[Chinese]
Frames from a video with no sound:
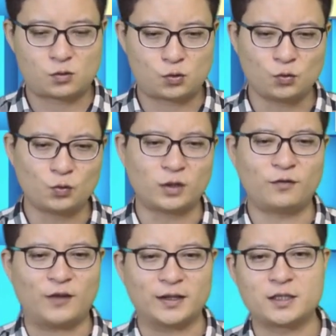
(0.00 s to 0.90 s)
中国的
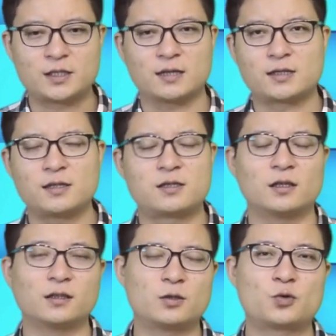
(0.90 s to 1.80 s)
房地产在
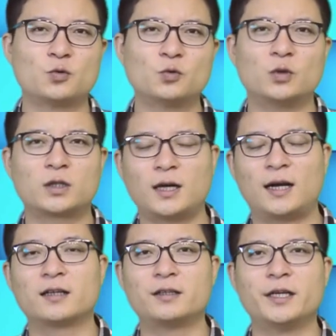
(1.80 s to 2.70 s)
整个中国各
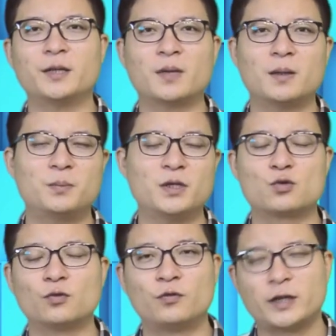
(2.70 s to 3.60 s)
行各业里面的比
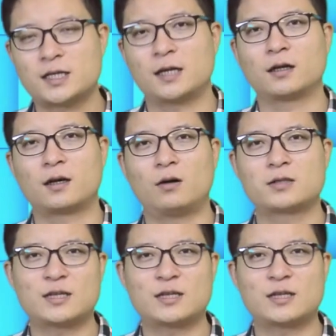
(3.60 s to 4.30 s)
重非常的高，